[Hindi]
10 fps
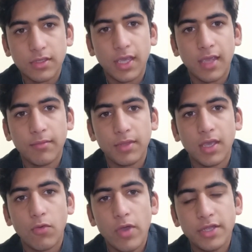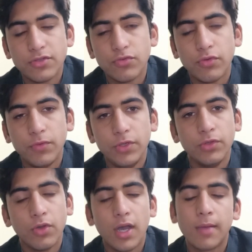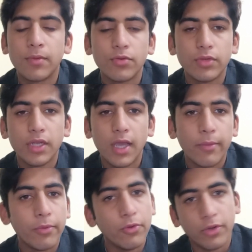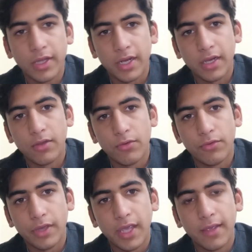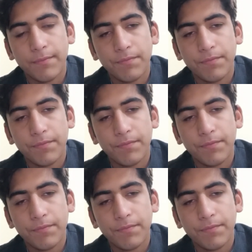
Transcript: कैम या वॉइस ओवर वीडियो आप लोगों ने अपलोड करने होंगे